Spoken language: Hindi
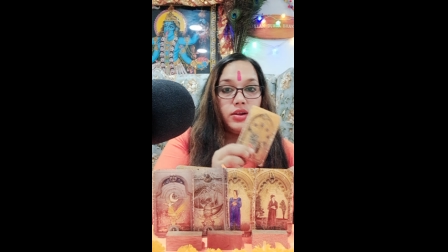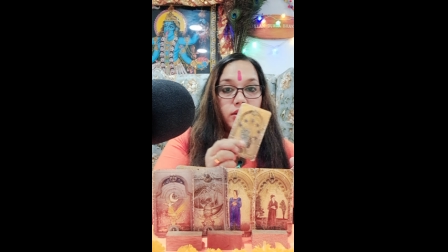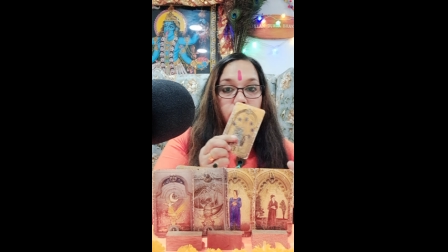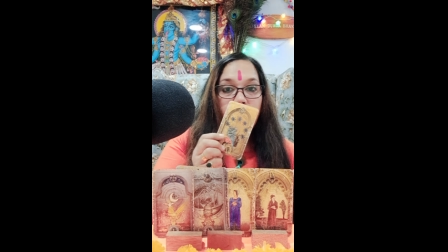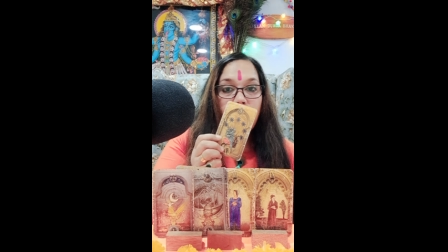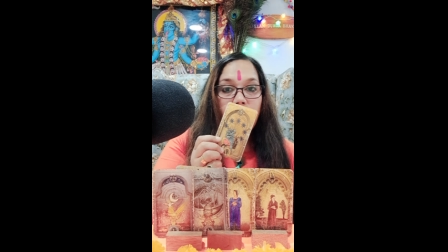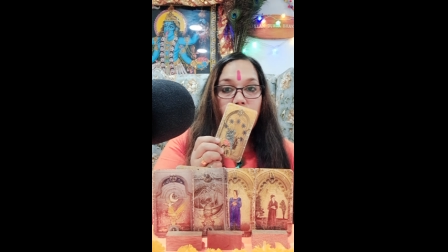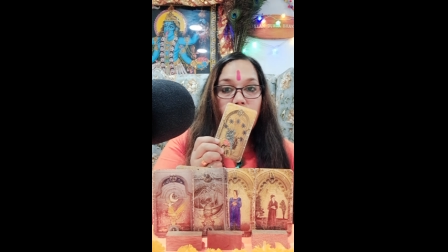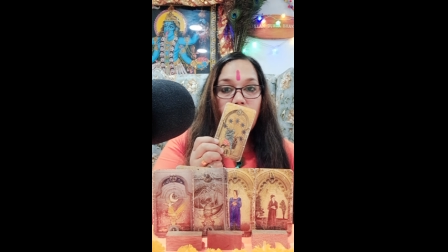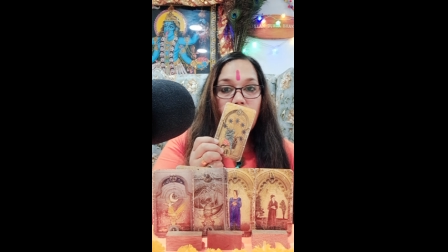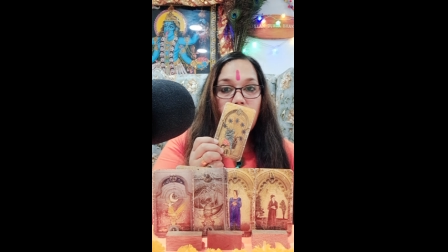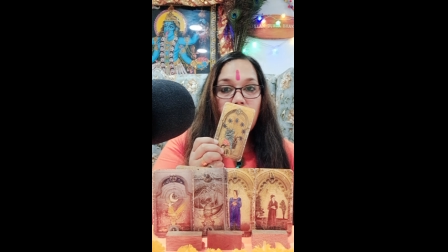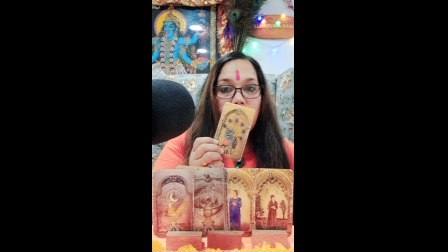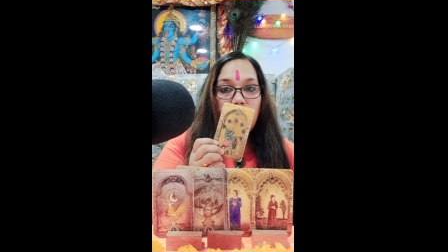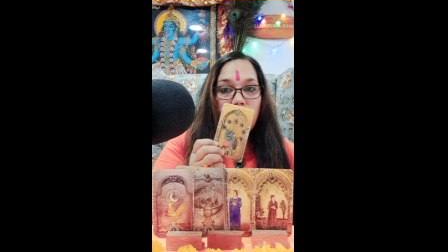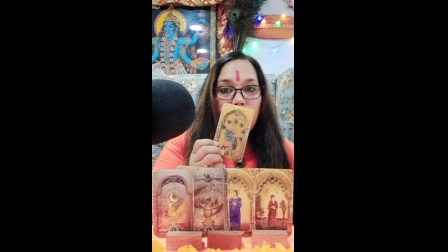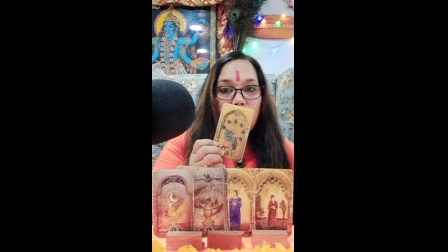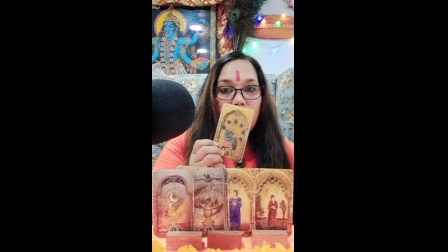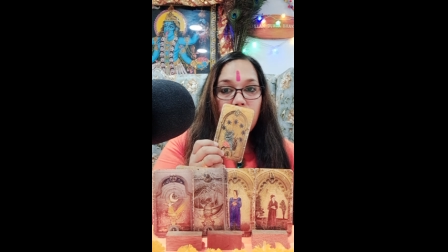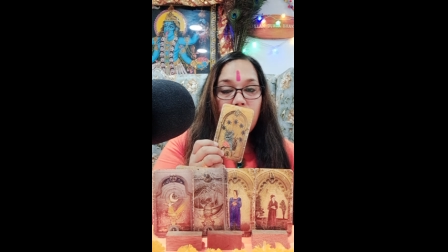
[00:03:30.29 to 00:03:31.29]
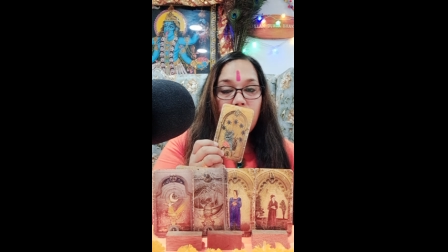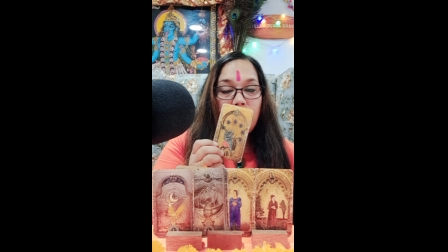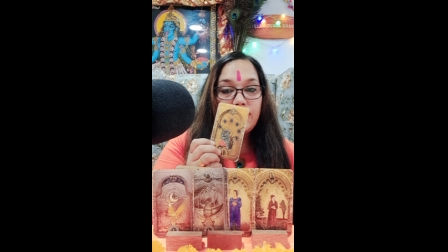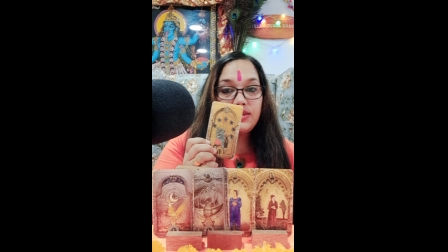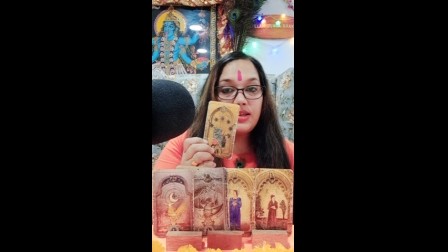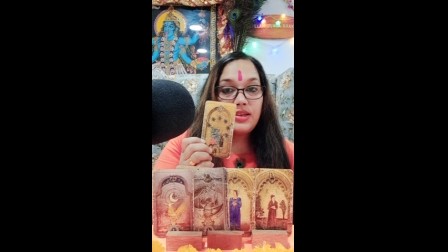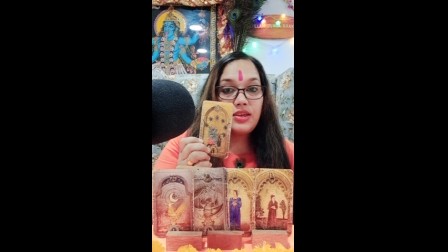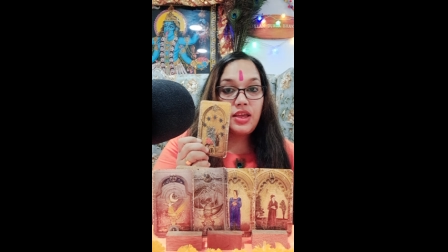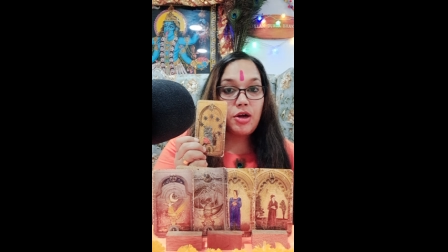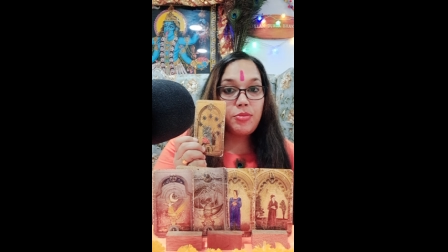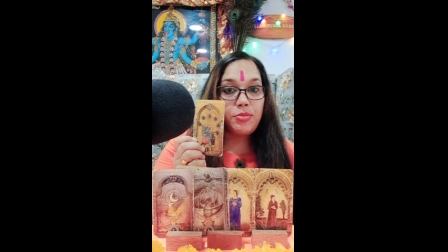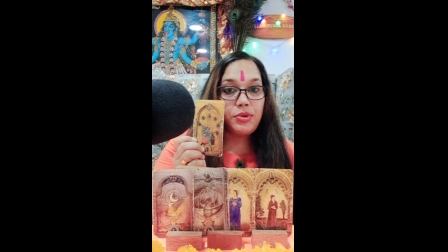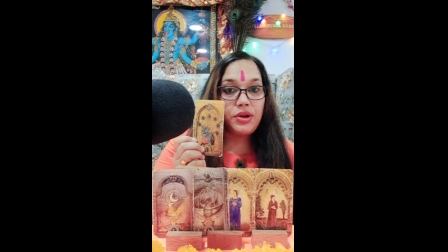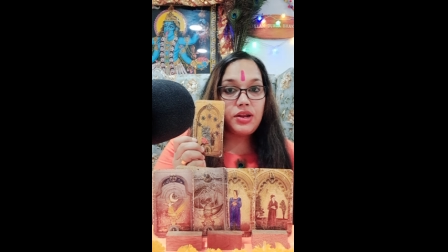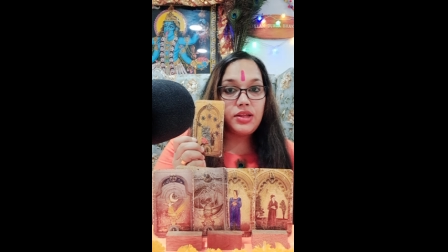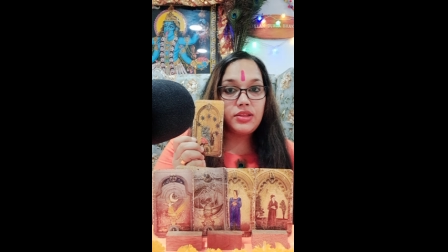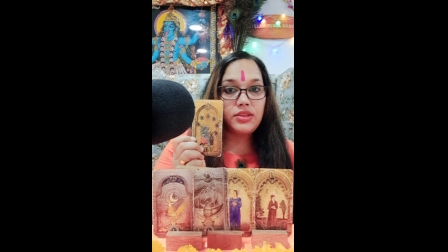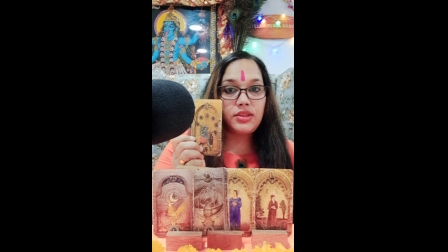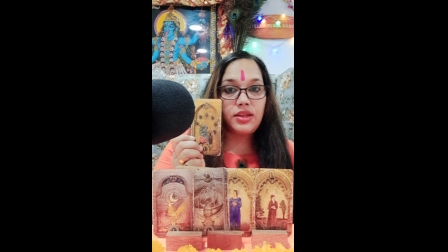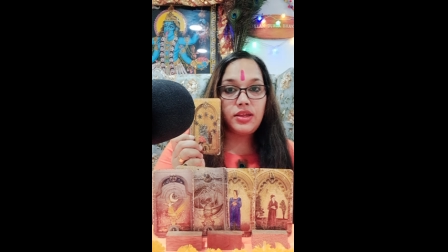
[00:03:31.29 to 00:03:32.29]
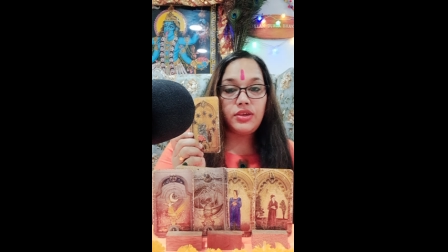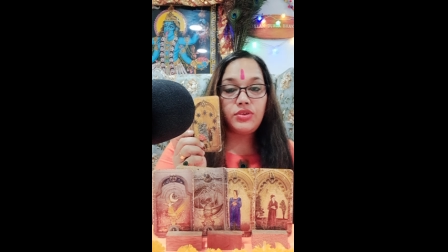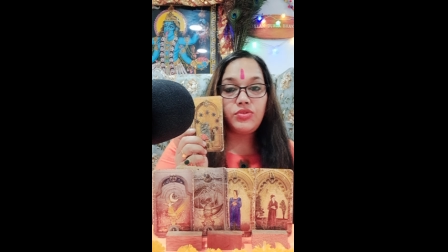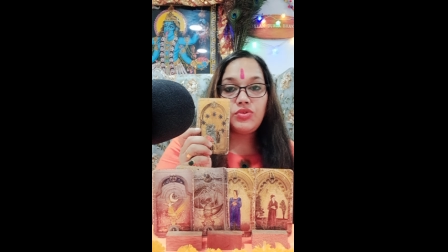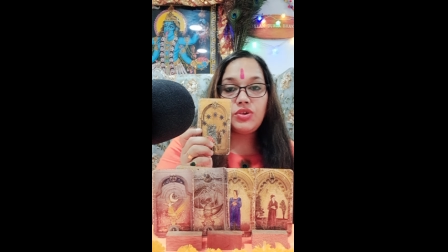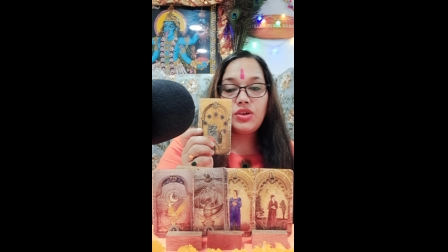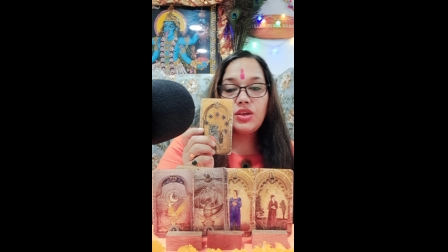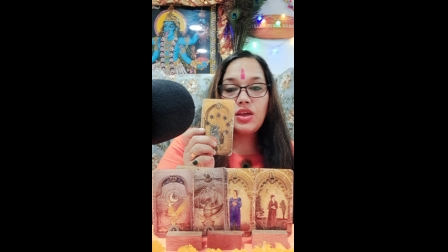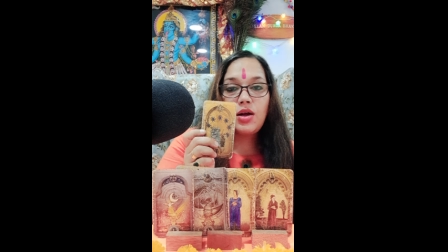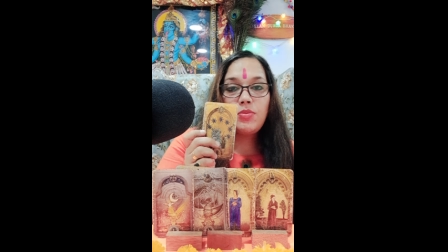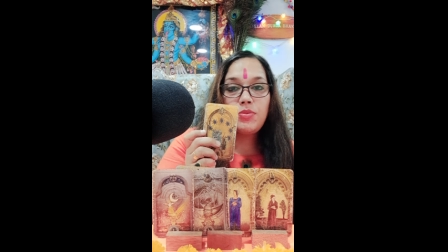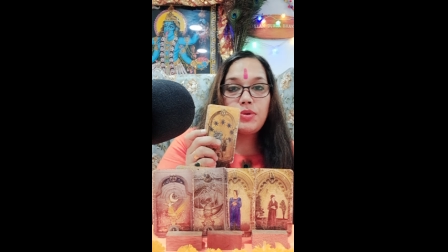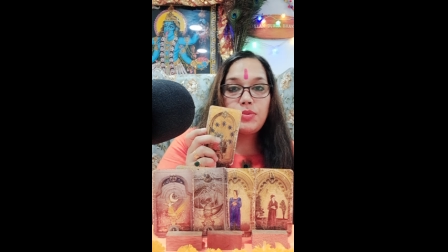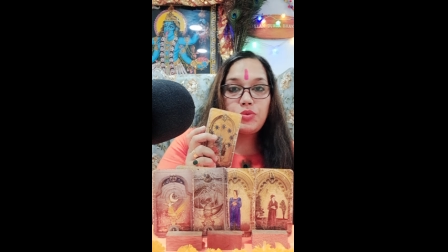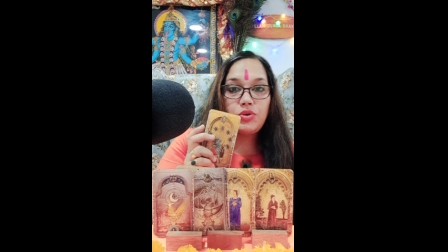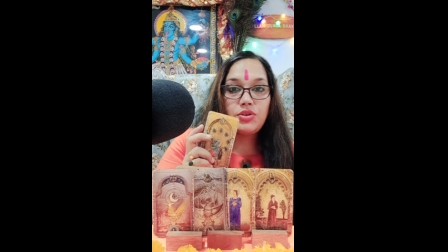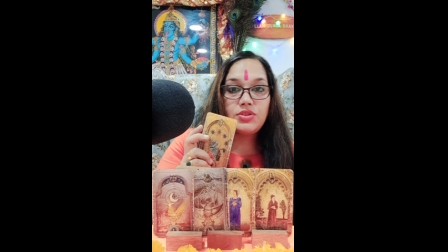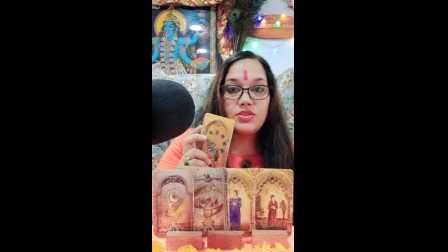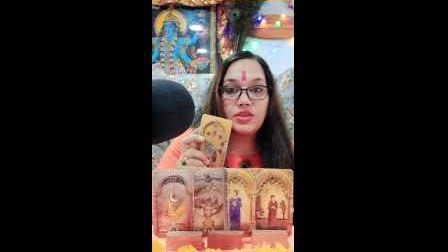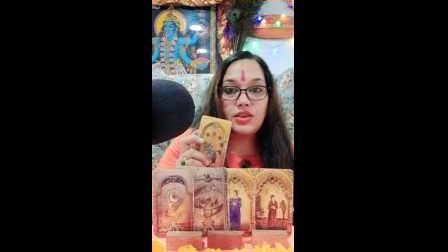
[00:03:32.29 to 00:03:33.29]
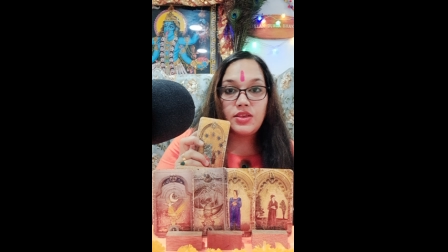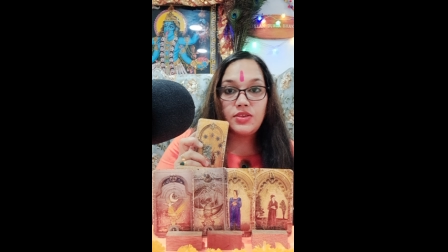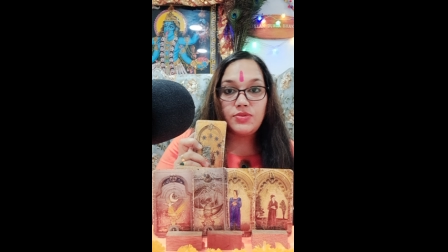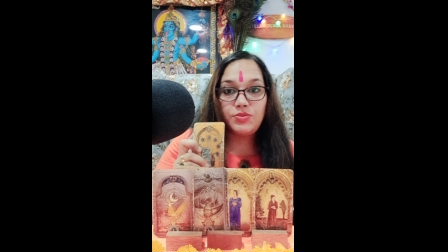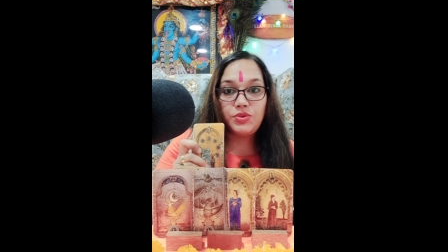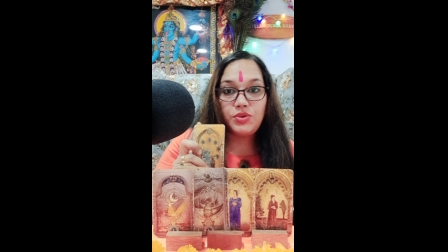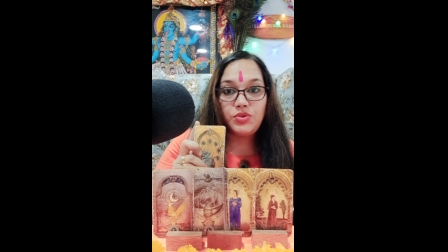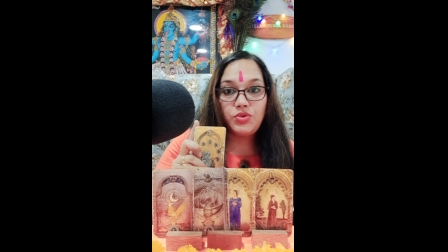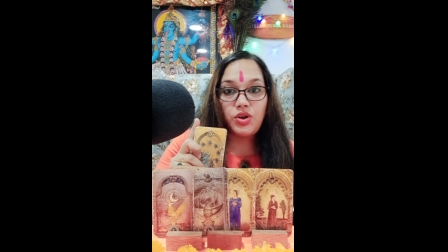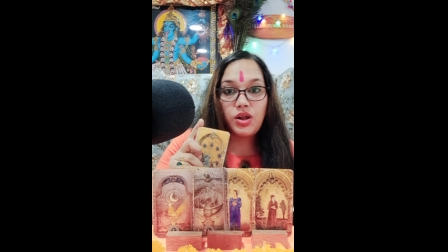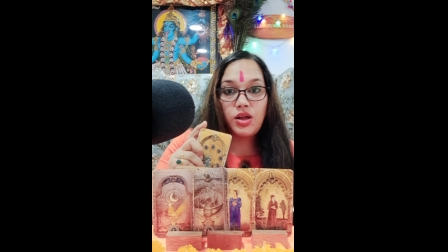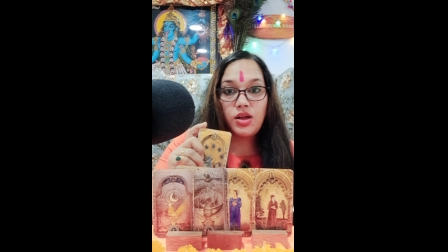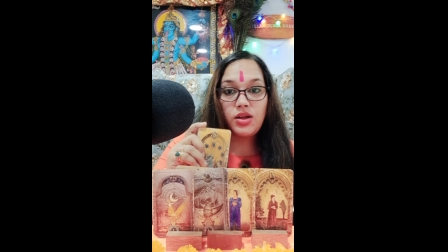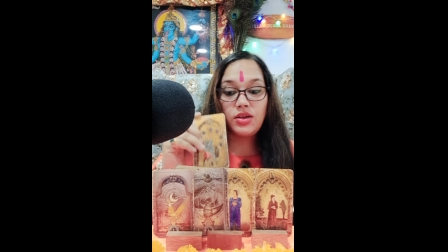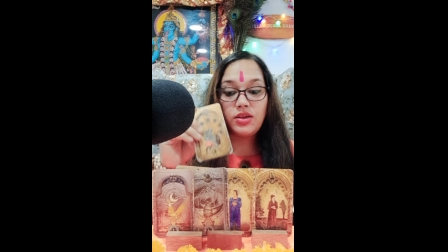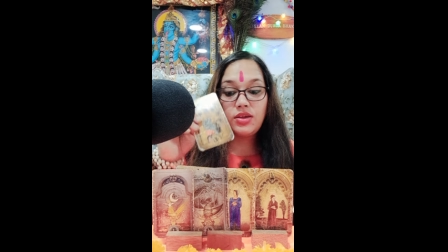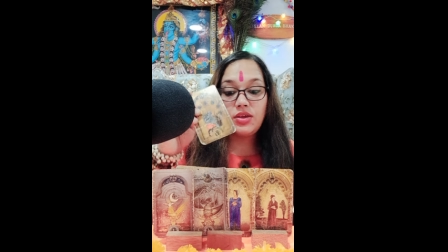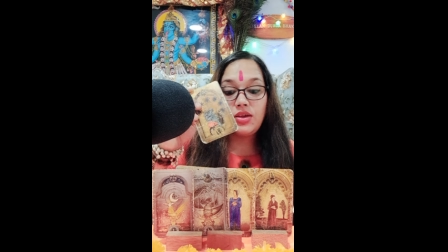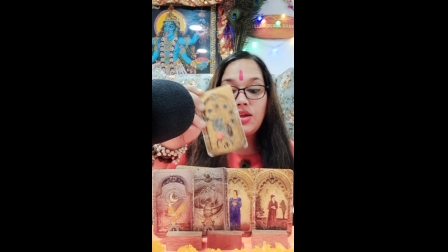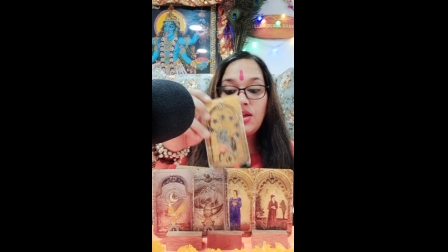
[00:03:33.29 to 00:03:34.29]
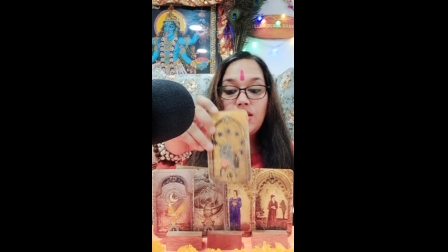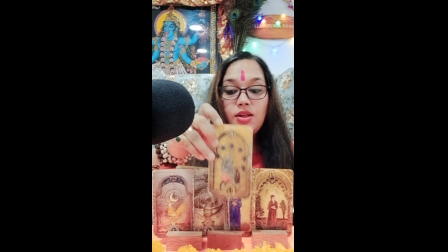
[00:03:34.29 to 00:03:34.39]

डरा रहा है ऐसा यहाँ पर लगता है क्योंकि यहाँ पर पुलिस केस भी हो रहा है